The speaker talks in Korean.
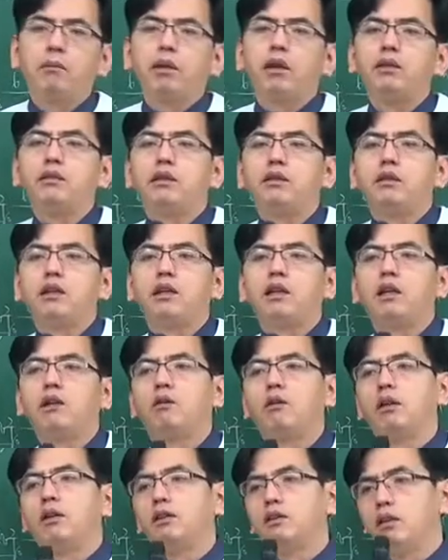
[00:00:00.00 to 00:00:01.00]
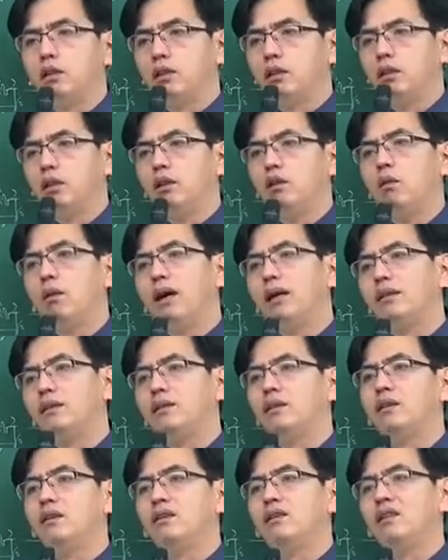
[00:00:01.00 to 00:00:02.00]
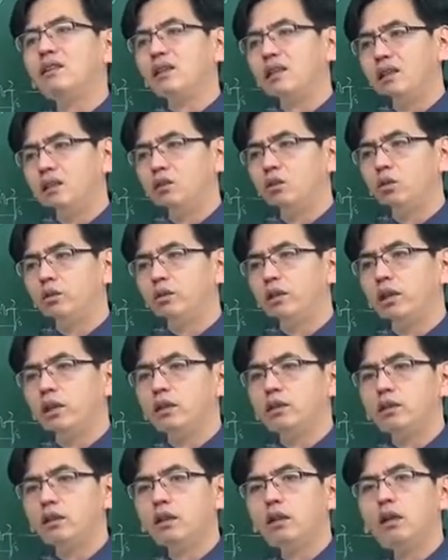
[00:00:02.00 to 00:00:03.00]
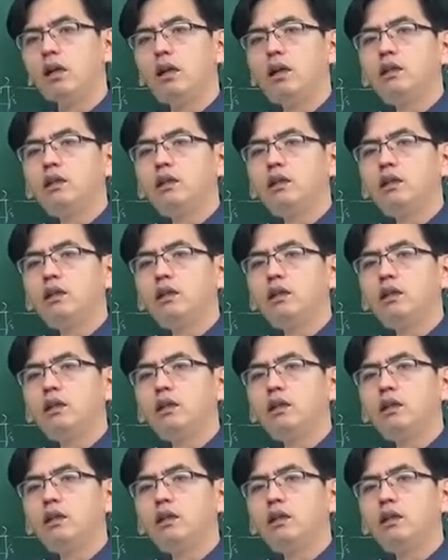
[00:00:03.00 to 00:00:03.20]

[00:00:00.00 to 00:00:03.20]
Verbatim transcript: 폐차장이라고 하는 것은 환경 기초 시설에서